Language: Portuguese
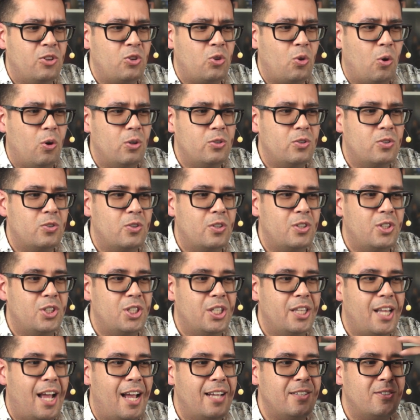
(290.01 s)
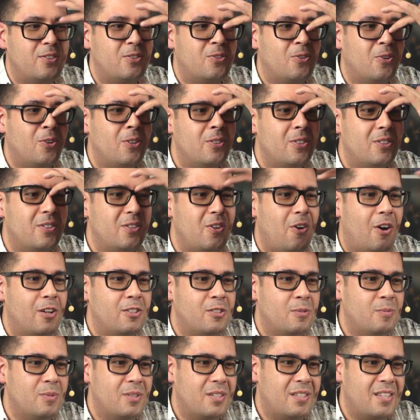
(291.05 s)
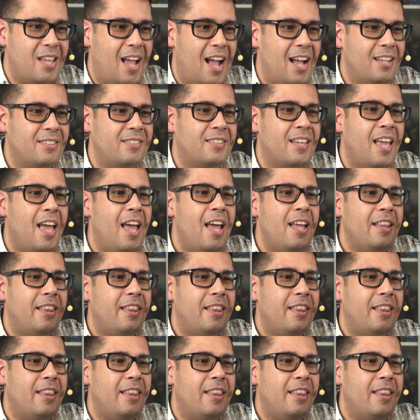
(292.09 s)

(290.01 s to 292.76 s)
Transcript: todos originais, todos em ótimos estados.